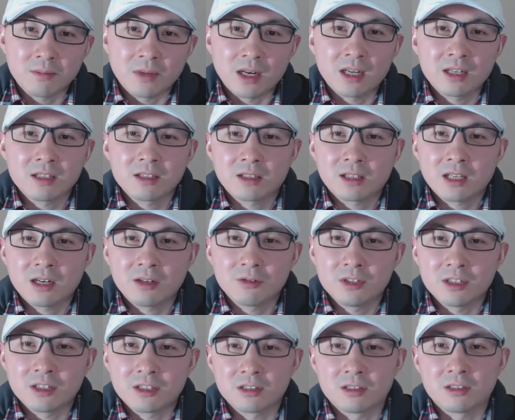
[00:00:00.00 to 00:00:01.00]
本来这个大
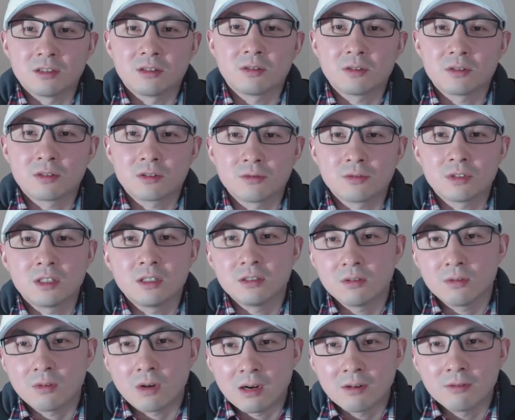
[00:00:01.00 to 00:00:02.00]
会是中
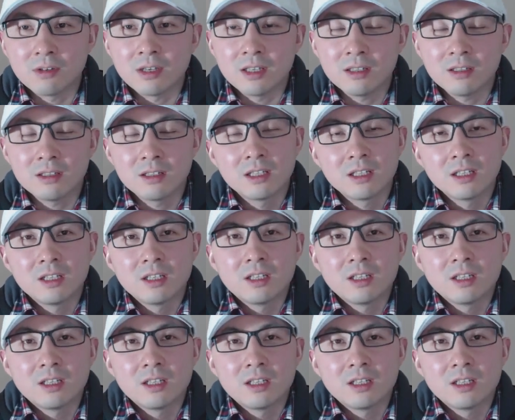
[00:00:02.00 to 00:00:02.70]
兴、华为